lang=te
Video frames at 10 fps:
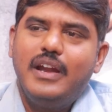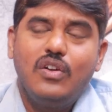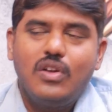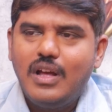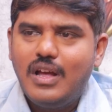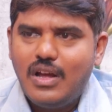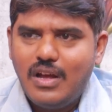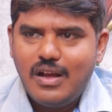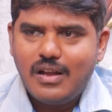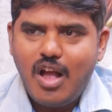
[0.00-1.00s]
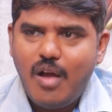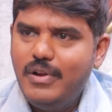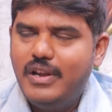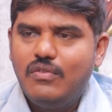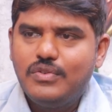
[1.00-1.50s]
ఇక్కడ ఒక
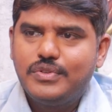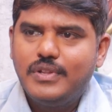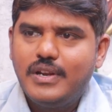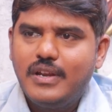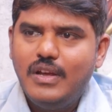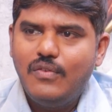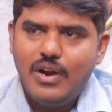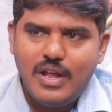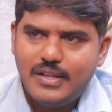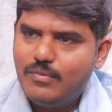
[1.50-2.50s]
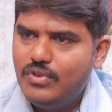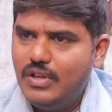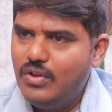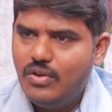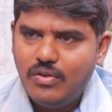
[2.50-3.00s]
కామెంట్ ఏమొస్తుందంటే వాళ్ళు
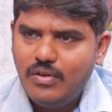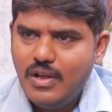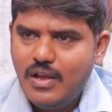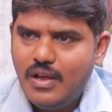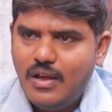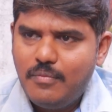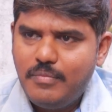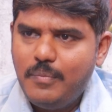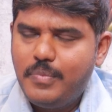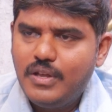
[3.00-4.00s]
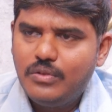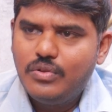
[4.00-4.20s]
అంతకుముందు ఏదో బీపీ hmm.